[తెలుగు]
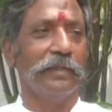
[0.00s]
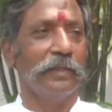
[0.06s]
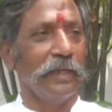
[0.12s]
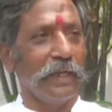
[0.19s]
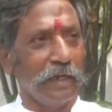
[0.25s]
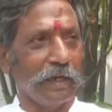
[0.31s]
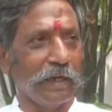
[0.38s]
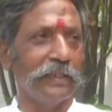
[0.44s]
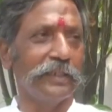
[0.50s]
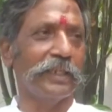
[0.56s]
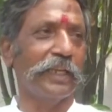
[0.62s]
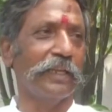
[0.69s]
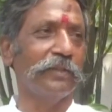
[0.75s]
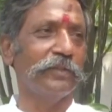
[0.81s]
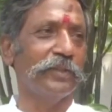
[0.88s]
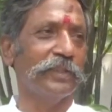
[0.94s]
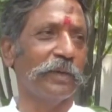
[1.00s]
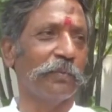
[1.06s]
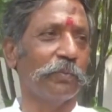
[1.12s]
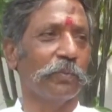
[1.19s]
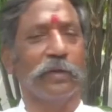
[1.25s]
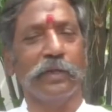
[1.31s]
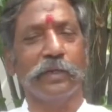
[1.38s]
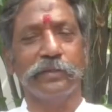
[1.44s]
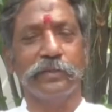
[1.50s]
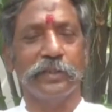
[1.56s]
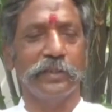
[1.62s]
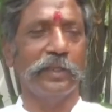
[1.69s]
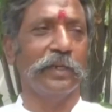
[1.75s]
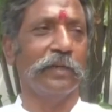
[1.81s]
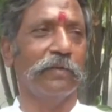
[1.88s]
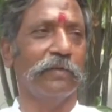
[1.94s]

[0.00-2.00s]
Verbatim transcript: నేను రాజకీయాల నుంచి తప్పుకోవడానికి సిద్ధంగా